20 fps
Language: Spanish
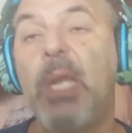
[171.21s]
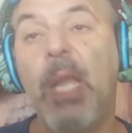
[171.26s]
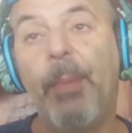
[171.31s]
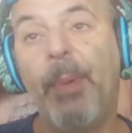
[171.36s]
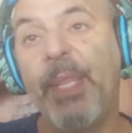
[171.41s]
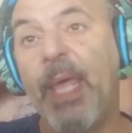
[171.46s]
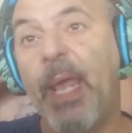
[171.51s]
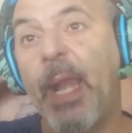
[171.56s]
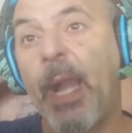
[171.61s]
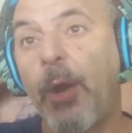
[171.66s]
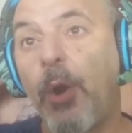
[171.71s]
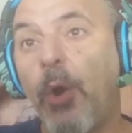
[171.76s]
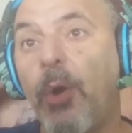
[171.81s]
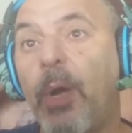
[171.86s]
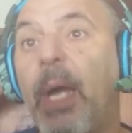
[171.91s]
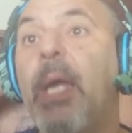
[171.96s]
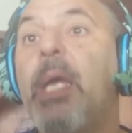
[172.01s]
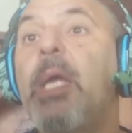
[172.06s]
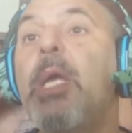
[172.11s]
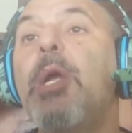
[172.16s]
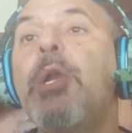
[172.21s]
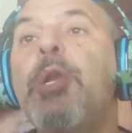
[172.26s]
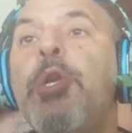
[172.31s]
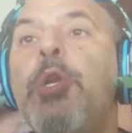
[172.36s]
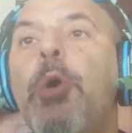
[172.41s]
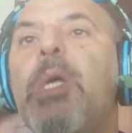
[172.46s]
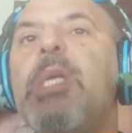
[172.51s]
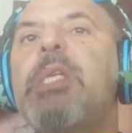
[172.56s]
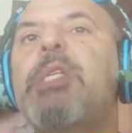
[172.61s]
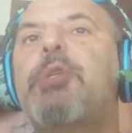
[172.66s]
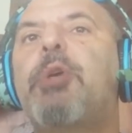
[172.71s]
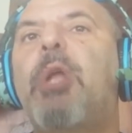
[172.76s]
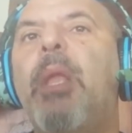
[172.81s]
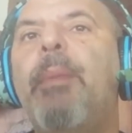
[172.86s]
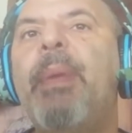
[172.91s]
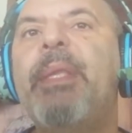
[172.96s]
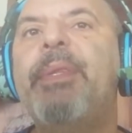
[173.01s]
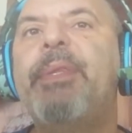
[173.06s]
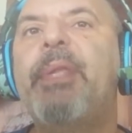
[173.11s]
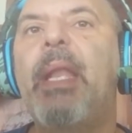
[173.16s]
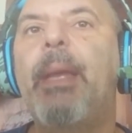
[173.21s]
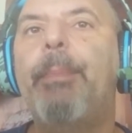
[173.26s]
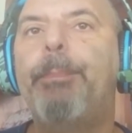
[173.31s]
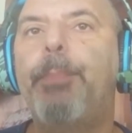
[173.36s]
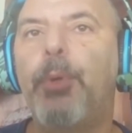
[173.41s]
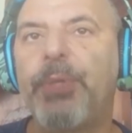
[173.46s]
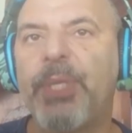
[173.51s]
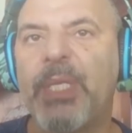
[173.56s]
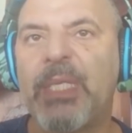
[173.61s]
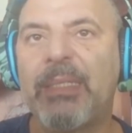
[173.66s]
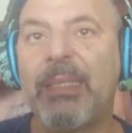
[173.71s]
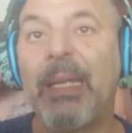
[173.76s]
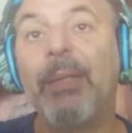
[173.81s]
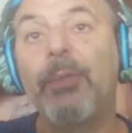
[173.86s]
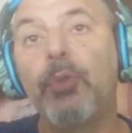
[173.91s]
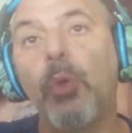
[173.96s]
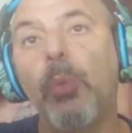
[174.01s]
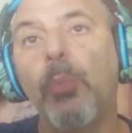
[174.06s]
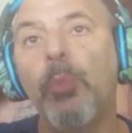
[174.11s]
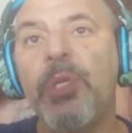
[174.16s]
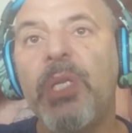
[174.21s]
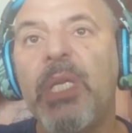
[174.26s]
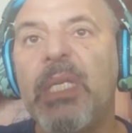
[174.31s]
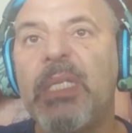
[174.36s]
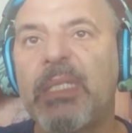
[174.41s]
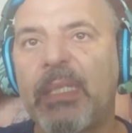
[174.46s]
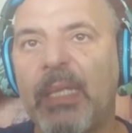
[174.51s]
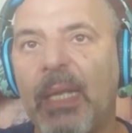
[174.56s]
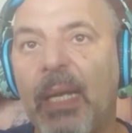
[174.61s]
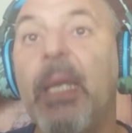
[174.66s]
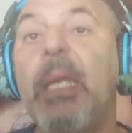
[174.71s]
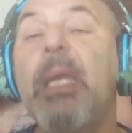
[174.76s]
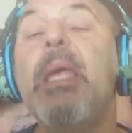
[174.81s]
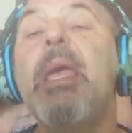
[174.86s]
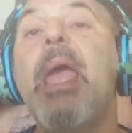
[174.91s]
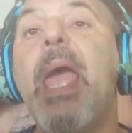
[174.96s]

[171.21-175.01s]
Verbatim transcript: La bandera roja no es solamente la potestad comunista,